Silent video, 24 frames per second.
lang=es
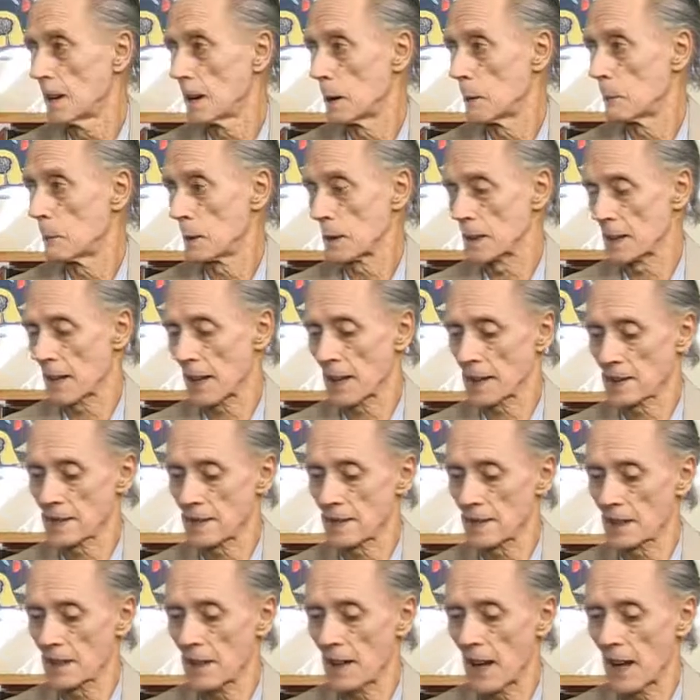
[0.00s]
empieza a
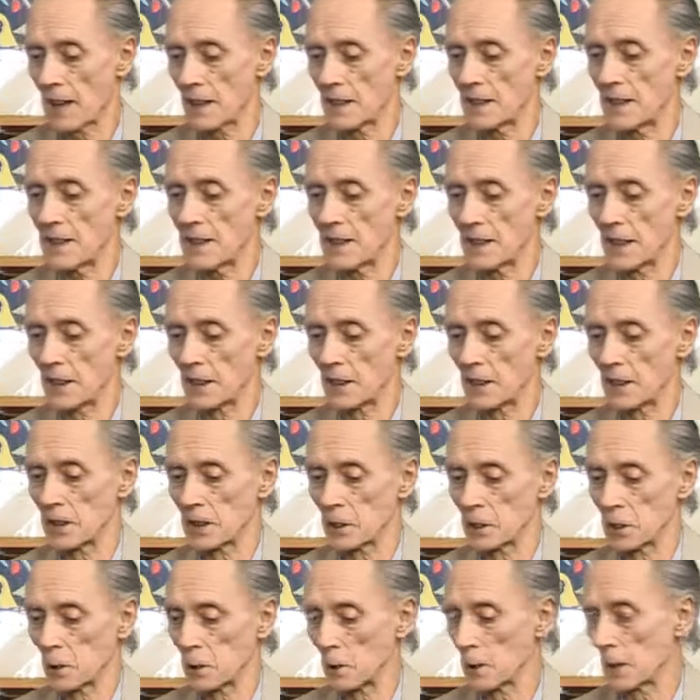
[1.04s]
hacer la línea
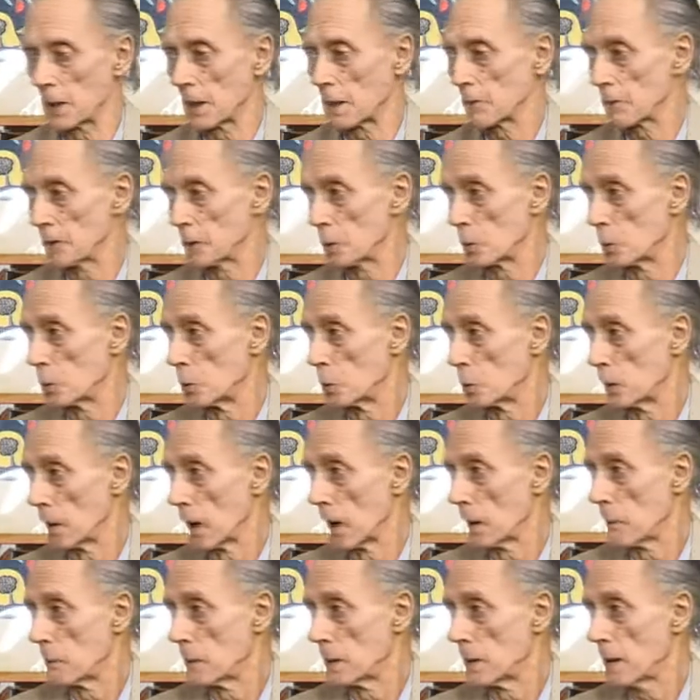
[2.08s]
dentro de la
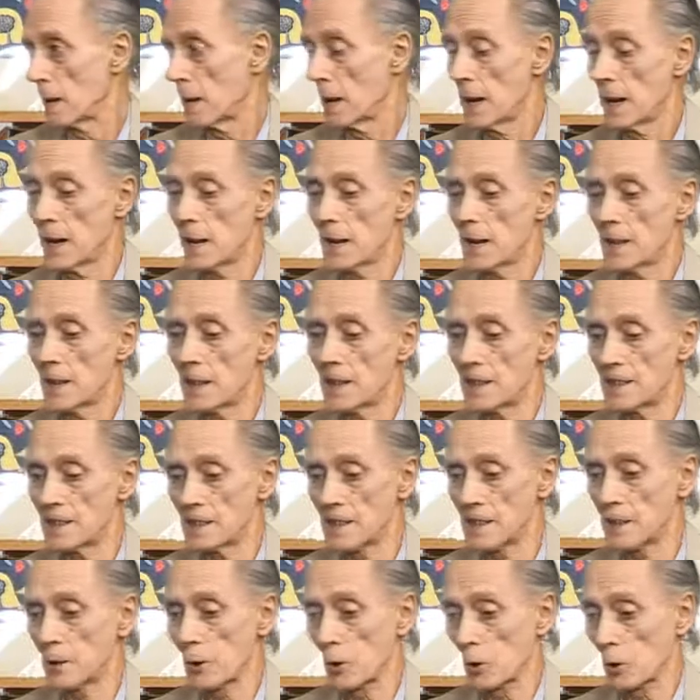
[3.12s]
figura. Y
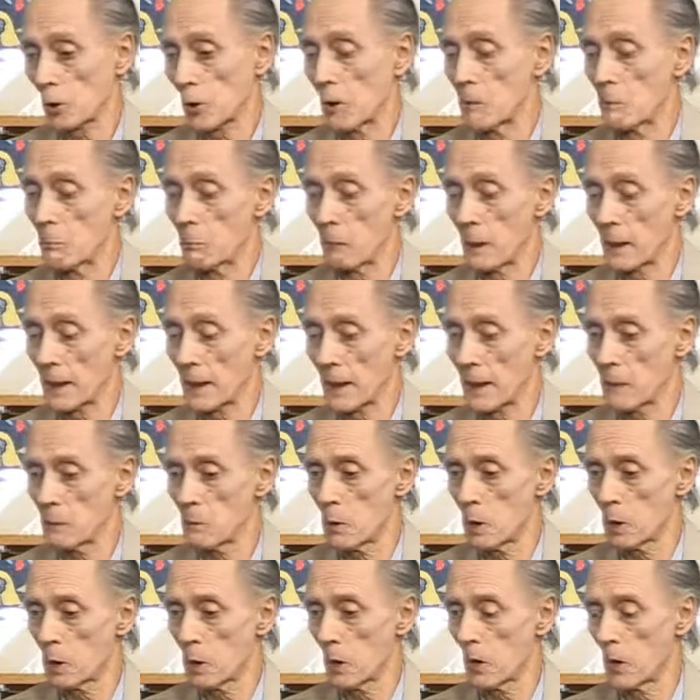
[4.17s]
si lo
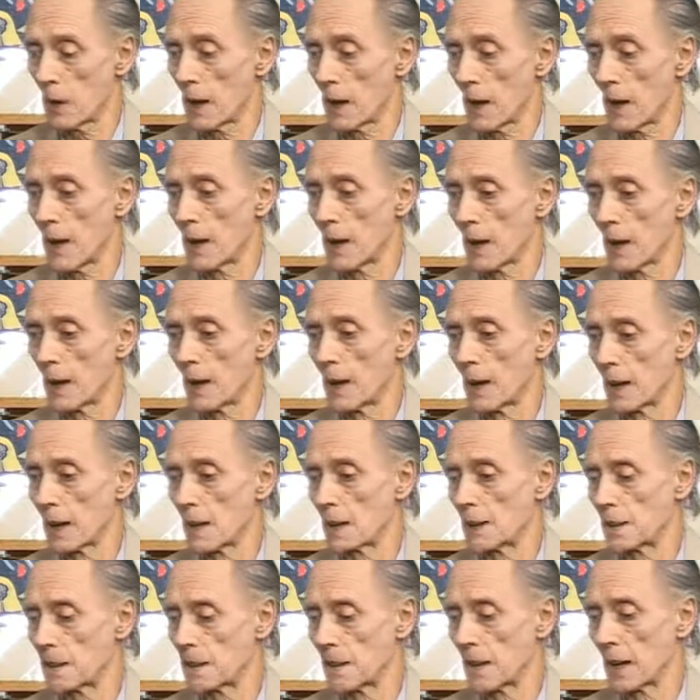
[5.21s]
comparamos con la,
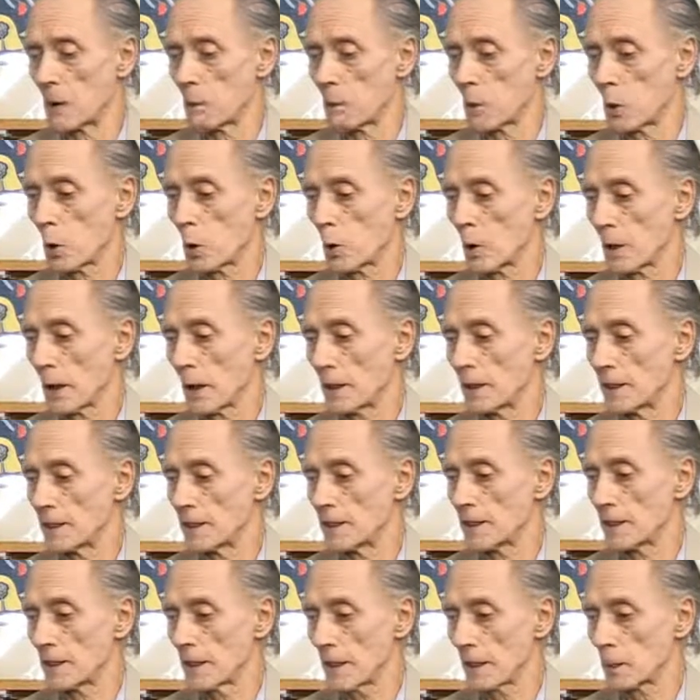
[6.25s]
digamos, con la
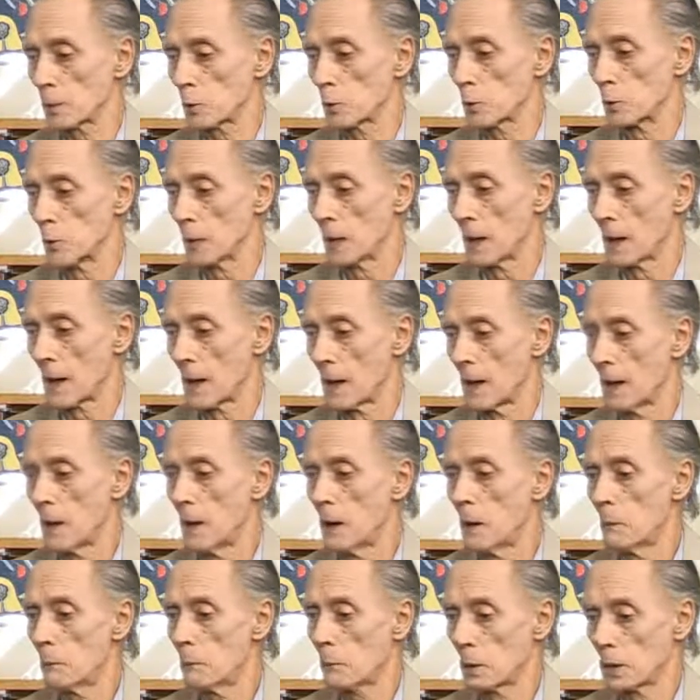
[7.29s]
literatura,
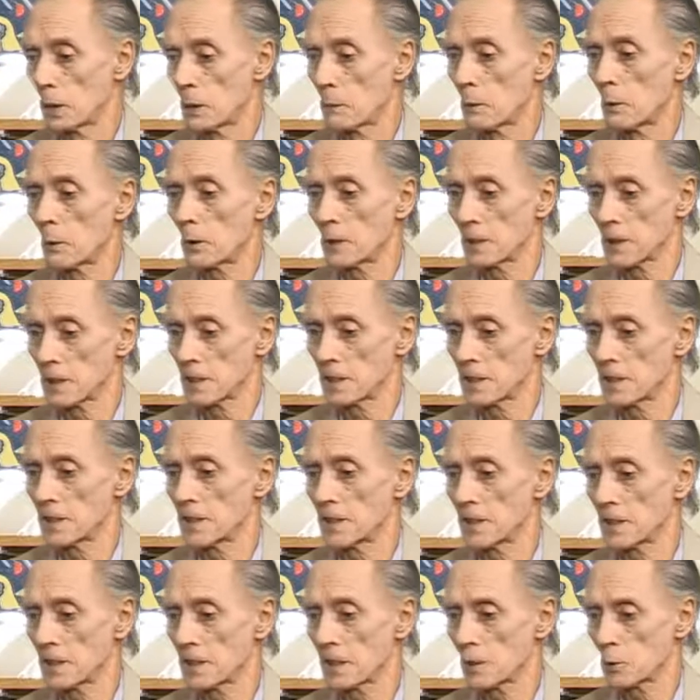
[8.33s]
podemos
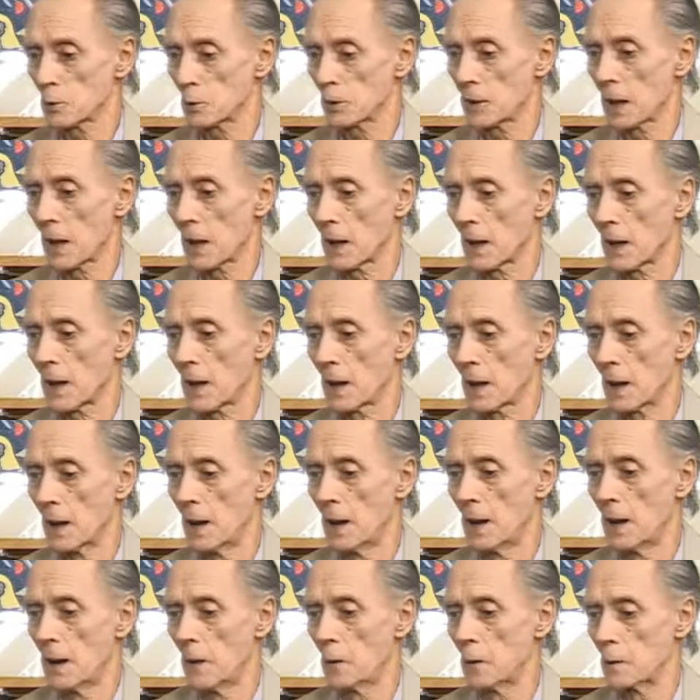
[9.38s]
decir que es una,
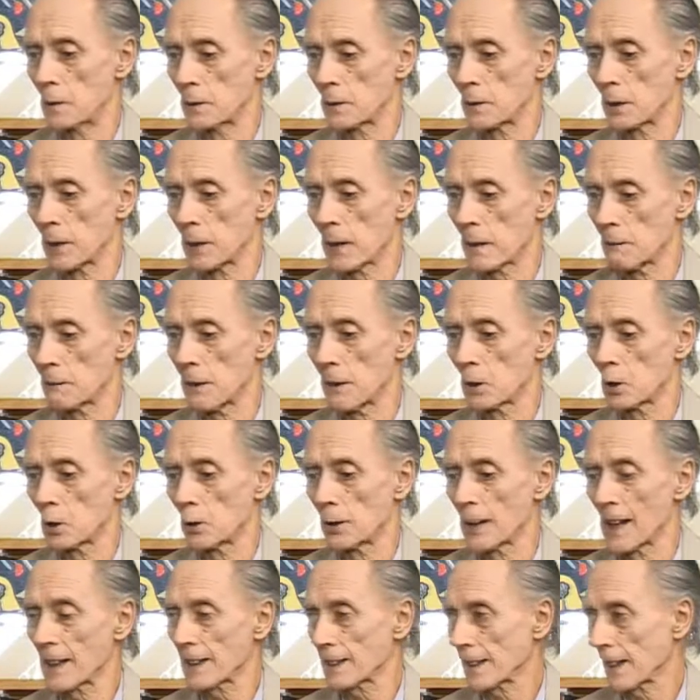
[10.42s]
un grabado
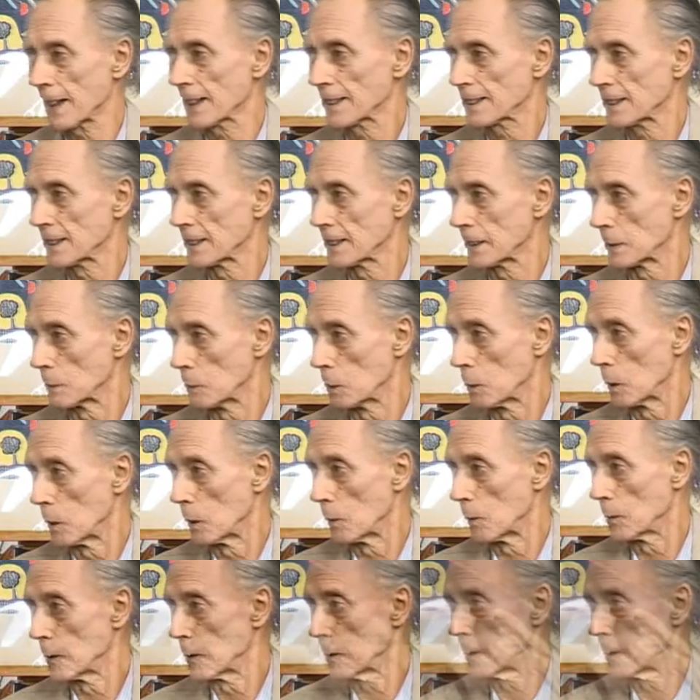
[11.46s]
narrativo.